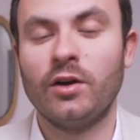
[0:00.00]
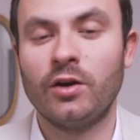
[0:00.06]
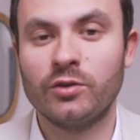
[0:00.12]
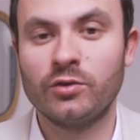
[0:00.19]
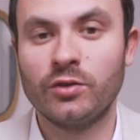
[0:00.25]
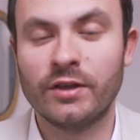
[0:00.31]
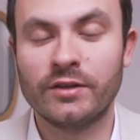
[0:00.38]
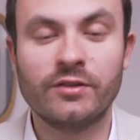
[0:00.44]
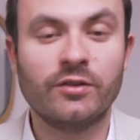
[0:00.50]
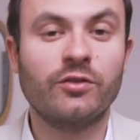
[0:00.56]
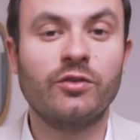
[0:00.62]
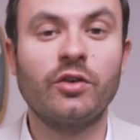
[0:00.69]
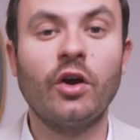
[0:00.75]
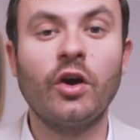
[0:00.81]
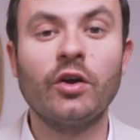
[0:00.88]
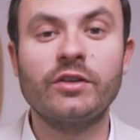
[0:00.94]
de
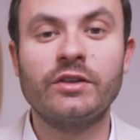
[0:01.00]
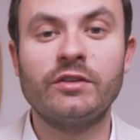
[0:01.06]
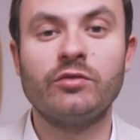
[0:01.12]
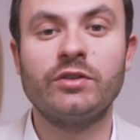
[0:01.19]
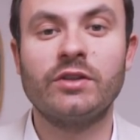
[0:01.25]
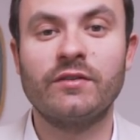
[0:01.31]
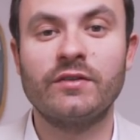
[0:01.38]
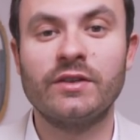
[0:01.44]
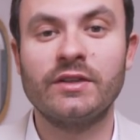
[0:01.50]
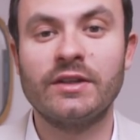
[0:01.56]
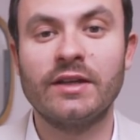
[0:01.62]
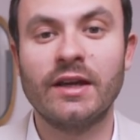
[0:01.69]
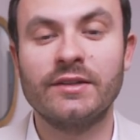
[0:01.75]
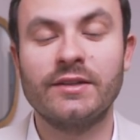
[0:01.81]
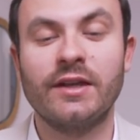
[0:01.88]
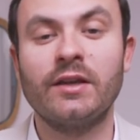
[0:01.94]
l'ascenseur. Si vous avez une
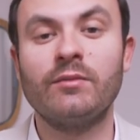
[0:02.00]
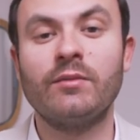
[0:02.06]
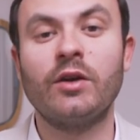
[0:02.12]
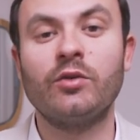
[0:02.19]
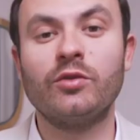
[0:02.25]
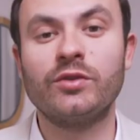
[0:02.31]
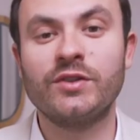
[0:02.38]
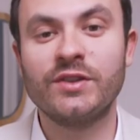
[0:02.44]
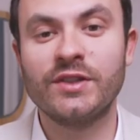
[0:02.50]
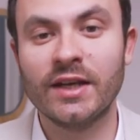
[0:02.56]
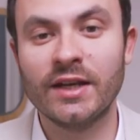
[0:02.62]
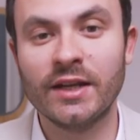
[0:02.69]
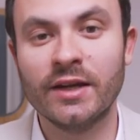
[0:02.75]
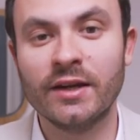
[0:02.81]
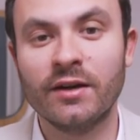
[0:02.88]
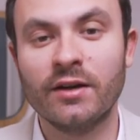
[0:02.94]
gardienne, bah, le
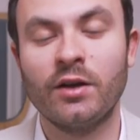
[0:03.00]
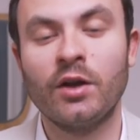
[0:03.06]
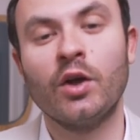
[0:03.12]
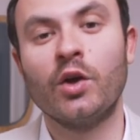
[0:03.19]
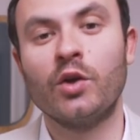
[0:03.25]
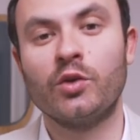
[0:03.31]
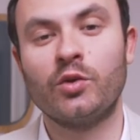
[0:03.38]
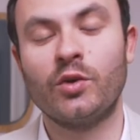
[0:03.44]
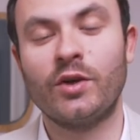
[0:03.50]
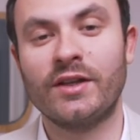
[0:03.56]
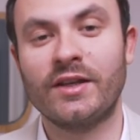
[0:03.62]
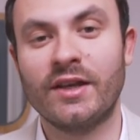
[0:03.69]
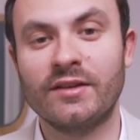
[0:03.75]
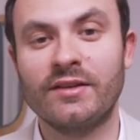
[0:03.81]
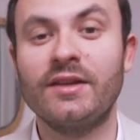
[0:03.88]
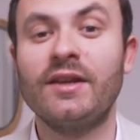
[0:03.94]
salaire de la
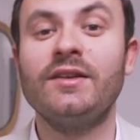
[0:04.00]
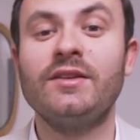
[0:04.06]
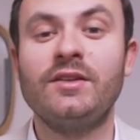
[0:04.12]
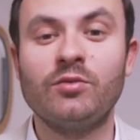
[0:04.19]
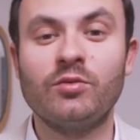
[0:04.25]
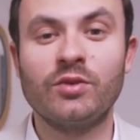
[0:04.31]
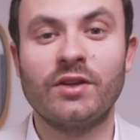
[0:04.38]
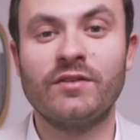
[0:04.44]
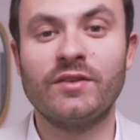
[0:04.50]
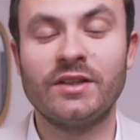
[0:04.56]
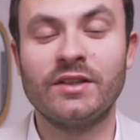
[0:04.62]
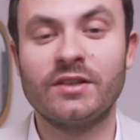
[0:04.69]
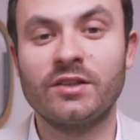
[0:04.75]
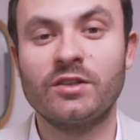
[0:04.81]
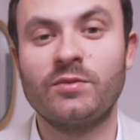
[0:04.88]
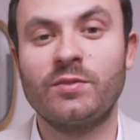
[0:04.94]
gardienne. Si vous avez
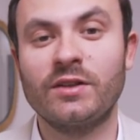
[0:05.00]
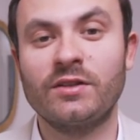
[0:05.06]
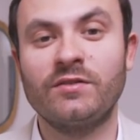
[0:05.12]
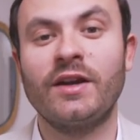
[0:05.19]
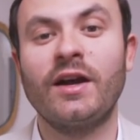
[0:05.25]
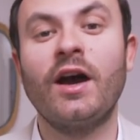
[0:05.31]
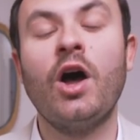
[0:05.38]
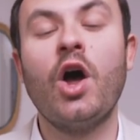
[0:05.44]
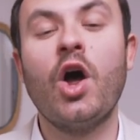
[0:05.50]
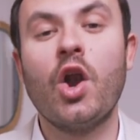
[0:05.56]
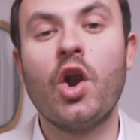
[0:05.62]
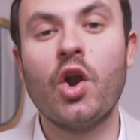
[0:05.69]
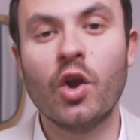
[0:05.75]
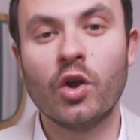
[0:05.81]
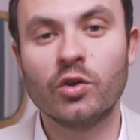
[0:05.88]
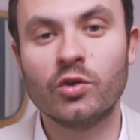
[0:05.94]
des espaces verts,
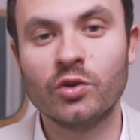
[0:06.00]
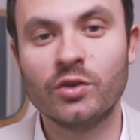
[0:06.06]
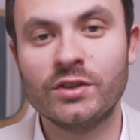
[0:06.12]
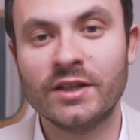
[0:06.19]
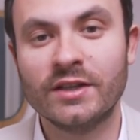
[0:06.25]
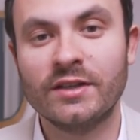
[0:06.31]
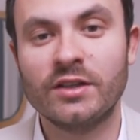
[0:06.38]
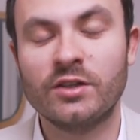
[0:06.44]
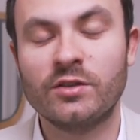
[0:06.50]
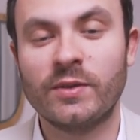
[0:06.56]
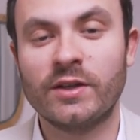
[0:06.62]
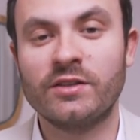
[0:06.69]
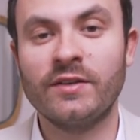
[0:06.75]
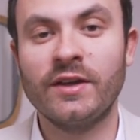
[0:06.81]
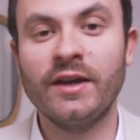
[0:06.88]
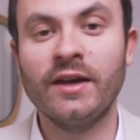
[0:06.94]
l'entretien de
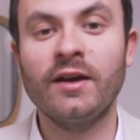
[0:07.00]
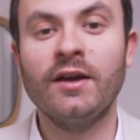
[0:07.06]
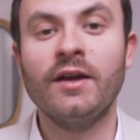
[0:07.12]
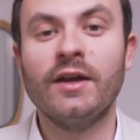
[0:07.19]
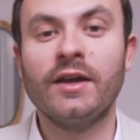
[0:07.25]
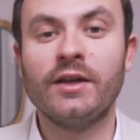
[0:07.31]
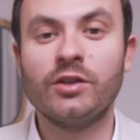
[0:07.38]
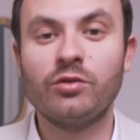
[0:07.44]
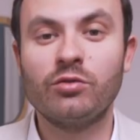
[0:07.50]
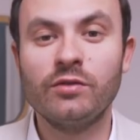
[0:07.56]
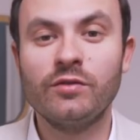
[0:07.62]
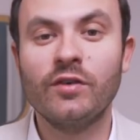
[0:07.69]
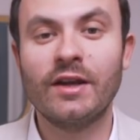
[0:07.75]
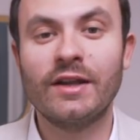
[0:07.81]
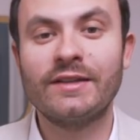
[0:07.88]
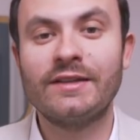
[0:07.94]
l'espace vert. Et
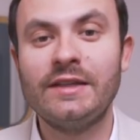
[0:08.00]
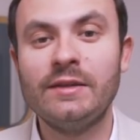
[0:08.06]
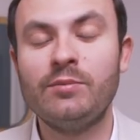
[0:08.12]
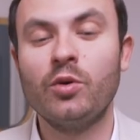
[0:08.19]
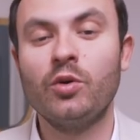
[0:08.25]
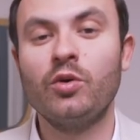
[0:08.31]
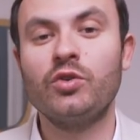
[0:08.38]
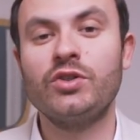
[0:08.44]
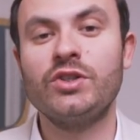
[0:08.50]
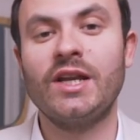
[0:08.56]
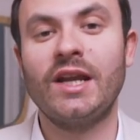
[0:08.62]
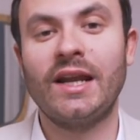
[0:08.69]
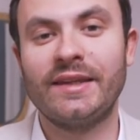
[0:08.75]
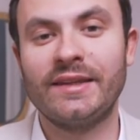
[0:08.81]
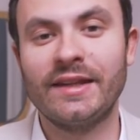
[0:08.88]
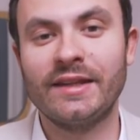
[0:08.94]
suivant la typologie et
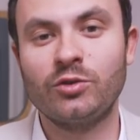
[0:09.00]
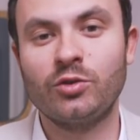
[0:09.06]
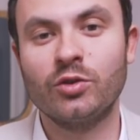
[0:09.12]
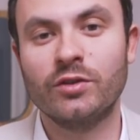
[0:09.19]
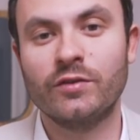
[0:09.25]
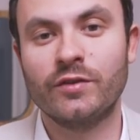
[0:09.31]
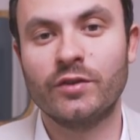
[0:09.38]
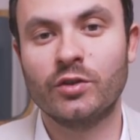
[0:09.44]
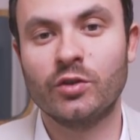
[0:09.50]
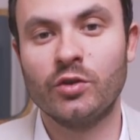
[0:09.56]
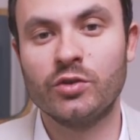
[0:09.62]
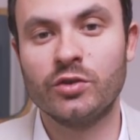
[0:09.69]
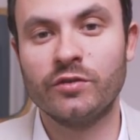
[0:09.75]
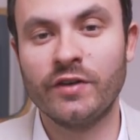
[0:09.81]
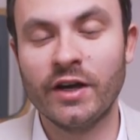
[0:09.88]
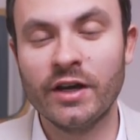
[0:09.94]
la nature de votre
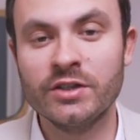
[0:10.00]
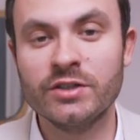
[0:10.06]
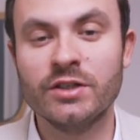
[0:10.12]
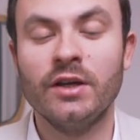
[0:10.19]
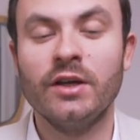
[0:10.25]
chauffage,